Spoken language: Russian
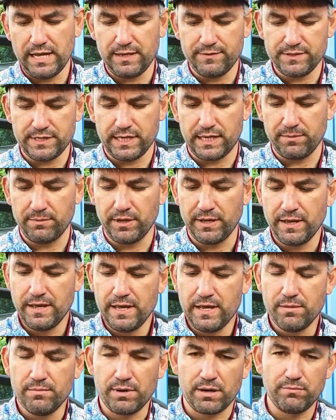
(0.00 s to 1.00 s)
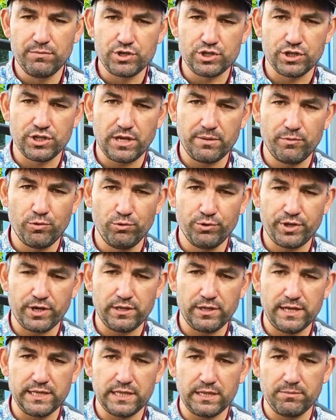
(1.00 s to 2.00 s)
и всякими мормышингами
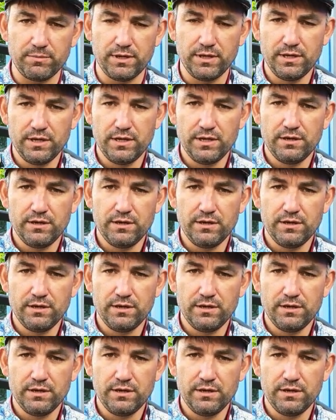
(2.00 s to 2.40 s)
ультралайтами.